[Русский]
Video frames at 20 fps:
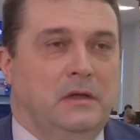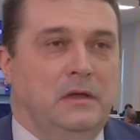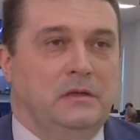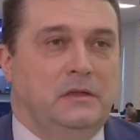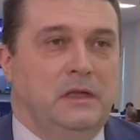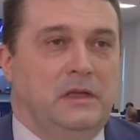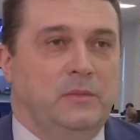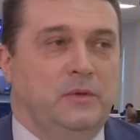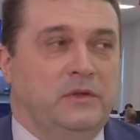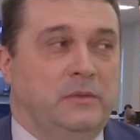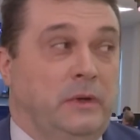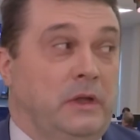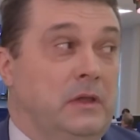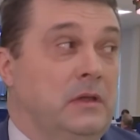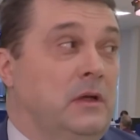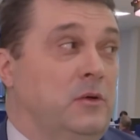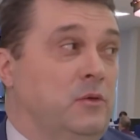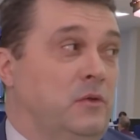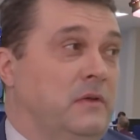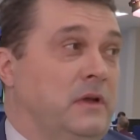И, кстати,
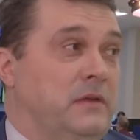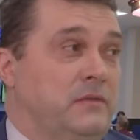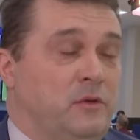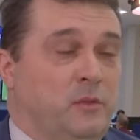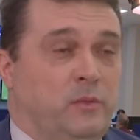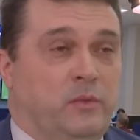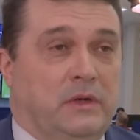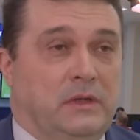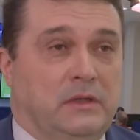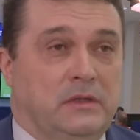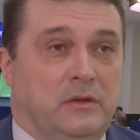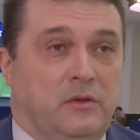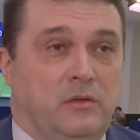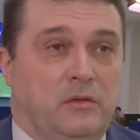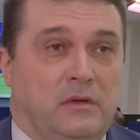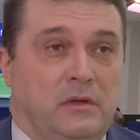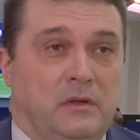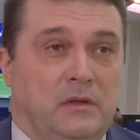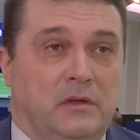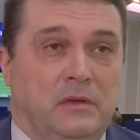посмотрел, как у вас все
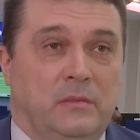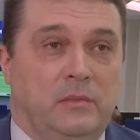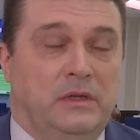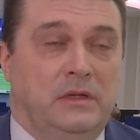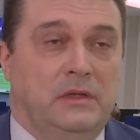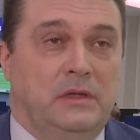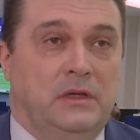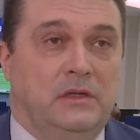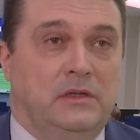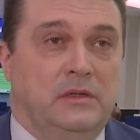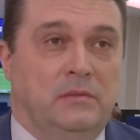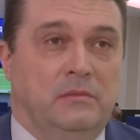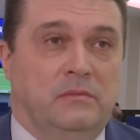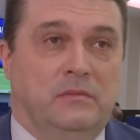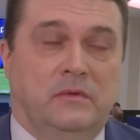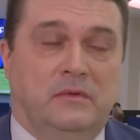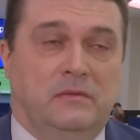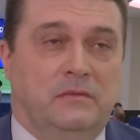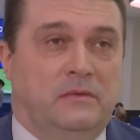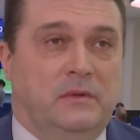происходит на
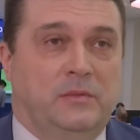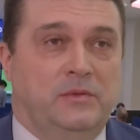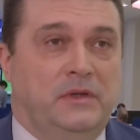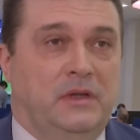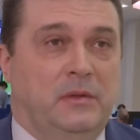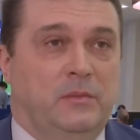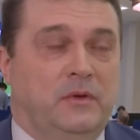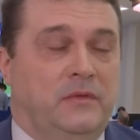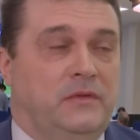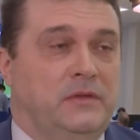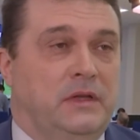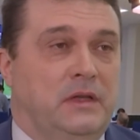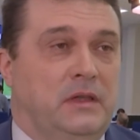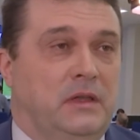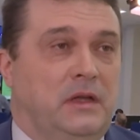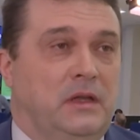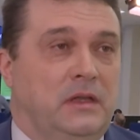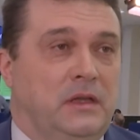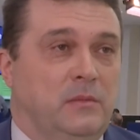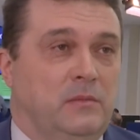блестящем вообще и
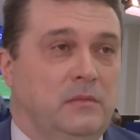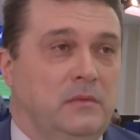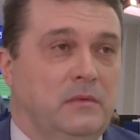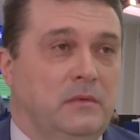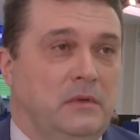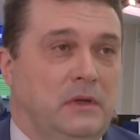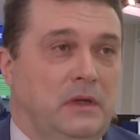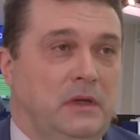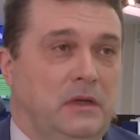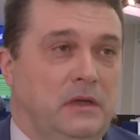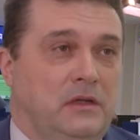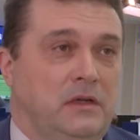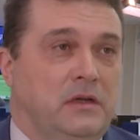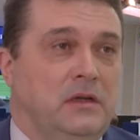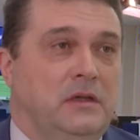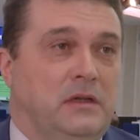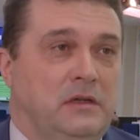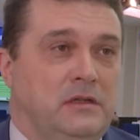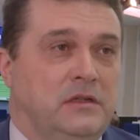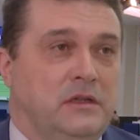профессиональном, и
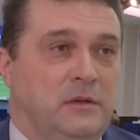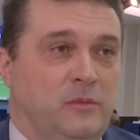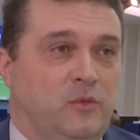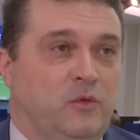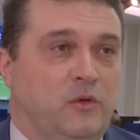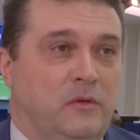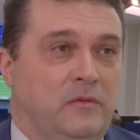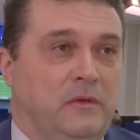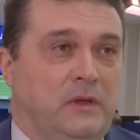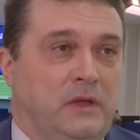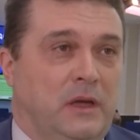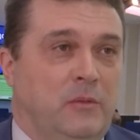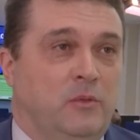техническом уровне.